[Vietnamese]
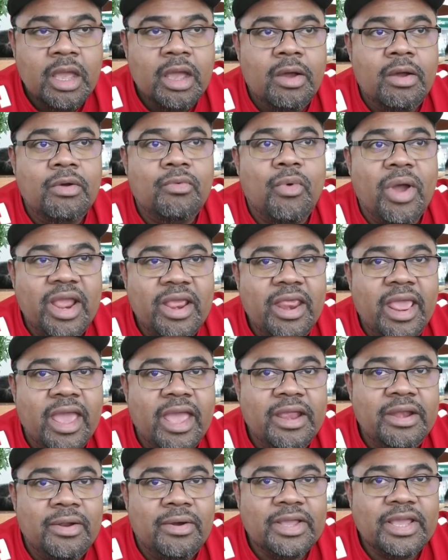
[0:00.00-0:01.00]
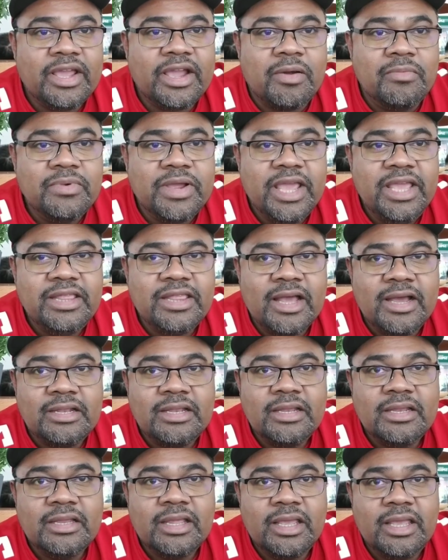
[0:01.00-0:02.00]
à, quay về nói cái không khí Tết
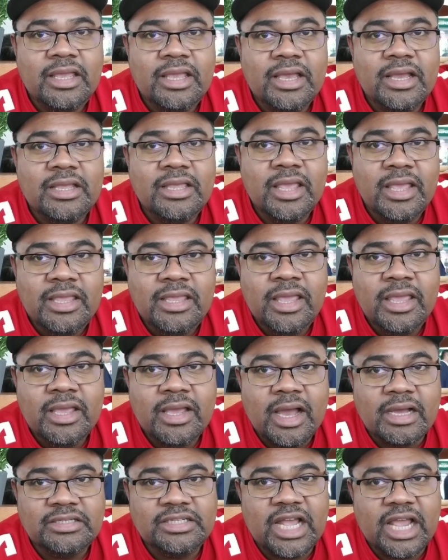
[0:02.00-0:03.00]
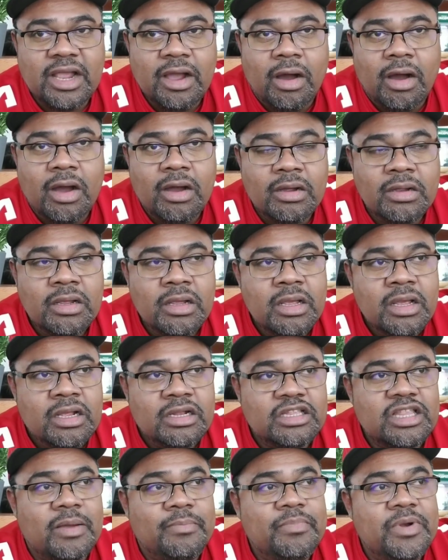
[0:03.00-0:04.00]
thì dĩ nhiên ở Sài Gòn
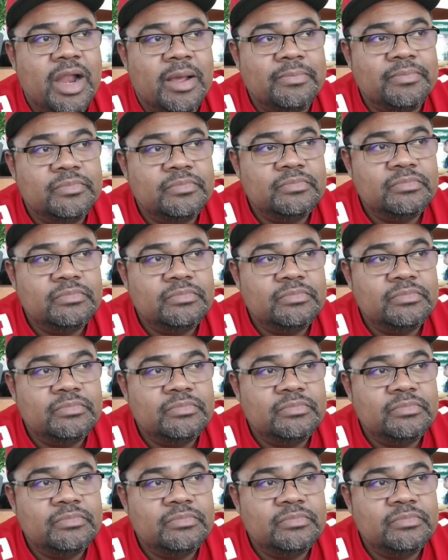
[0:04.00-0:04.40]
tấp nập